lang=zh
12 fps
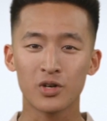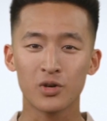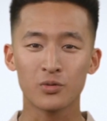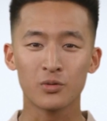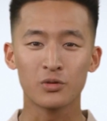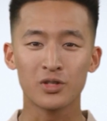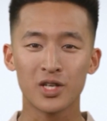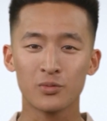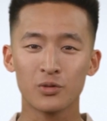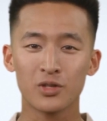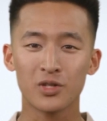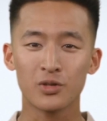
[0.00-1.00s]
今天我们有
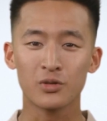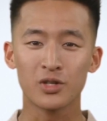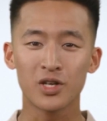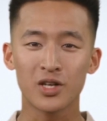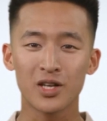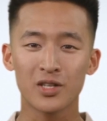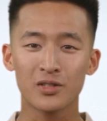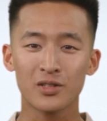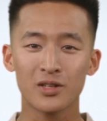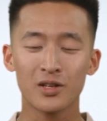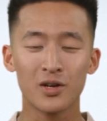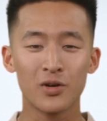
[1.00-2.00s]
三条特别值得关
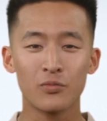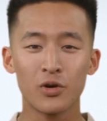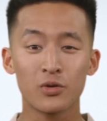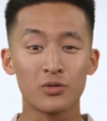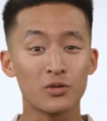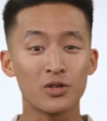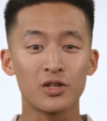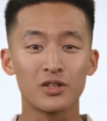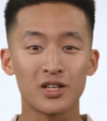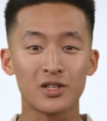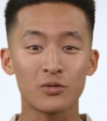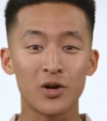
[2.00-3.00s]
注的新闻。
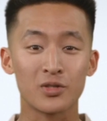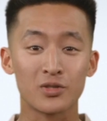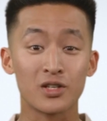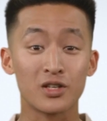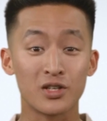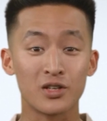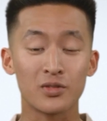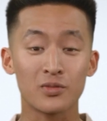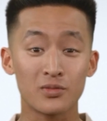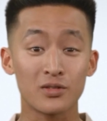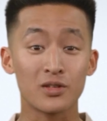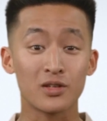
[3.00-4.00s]
首先，
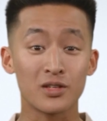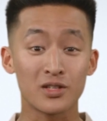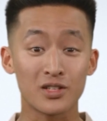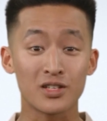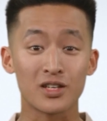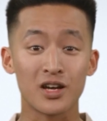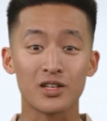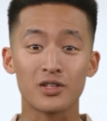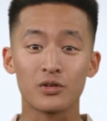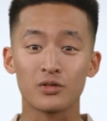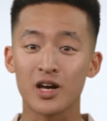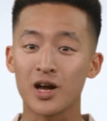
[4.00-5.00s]
中国载人航天工
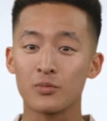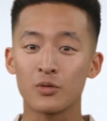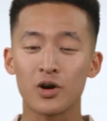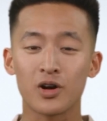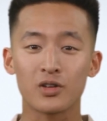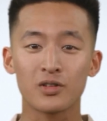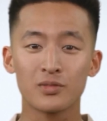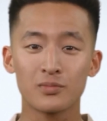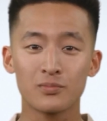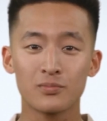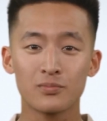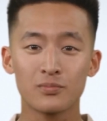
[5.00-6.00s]
程第四批
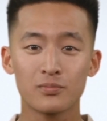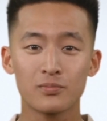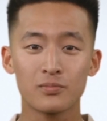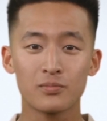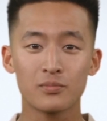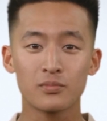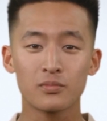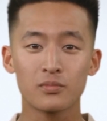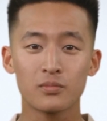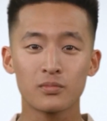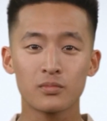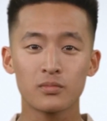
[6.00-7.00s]
预备航天员选拔工
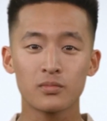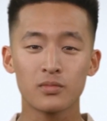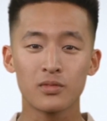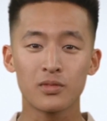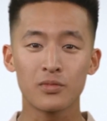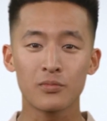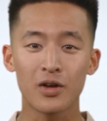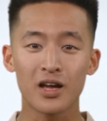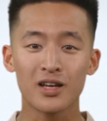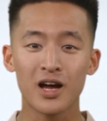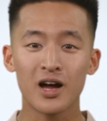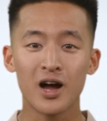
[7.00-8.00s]
作圆满结束。
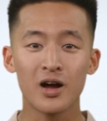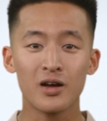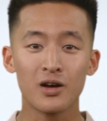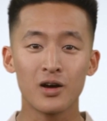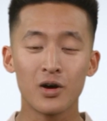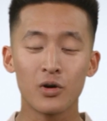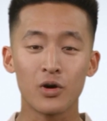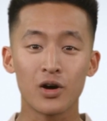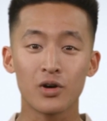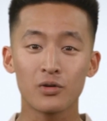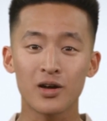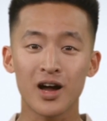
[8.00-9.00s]
这次选拔
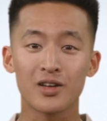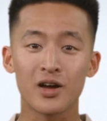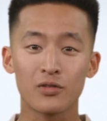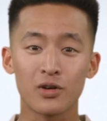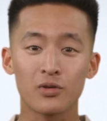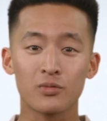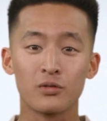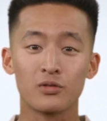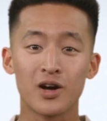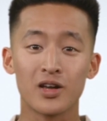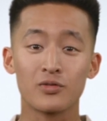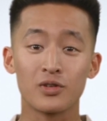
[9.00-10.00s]
不仅延续了年轻化
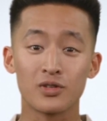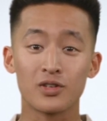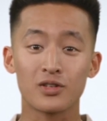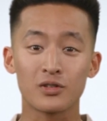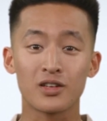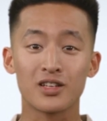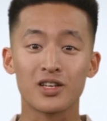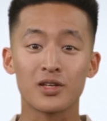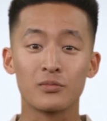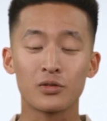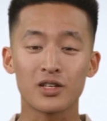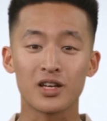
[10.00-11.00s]
的特点，还首
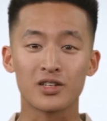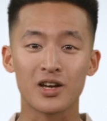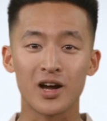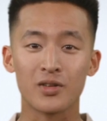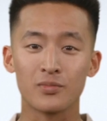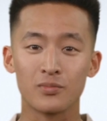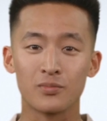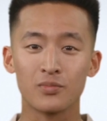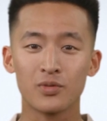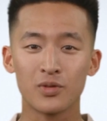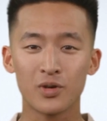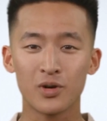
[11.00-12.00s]
次包括了来自港
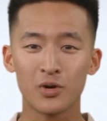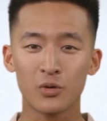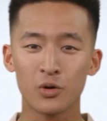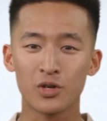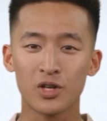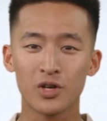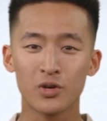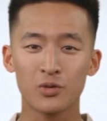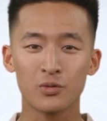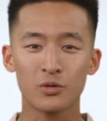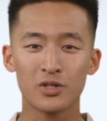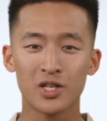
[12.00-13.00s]
澳的载荷专家，
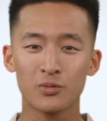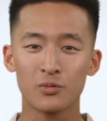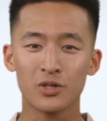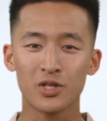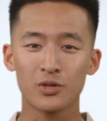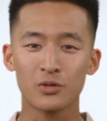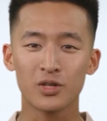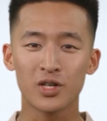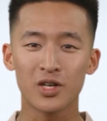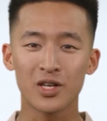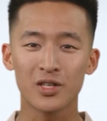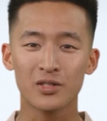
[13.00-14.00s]
为未来的登月
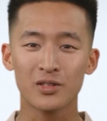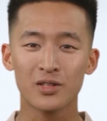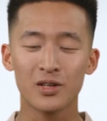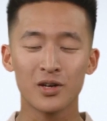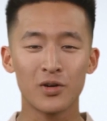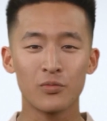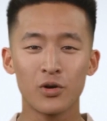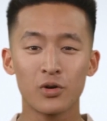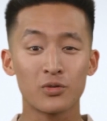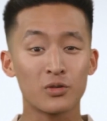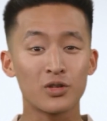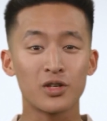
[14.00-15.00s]
任务打下坚
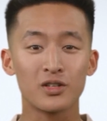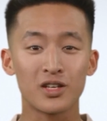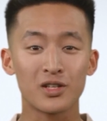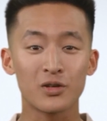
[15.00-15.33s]
实基础。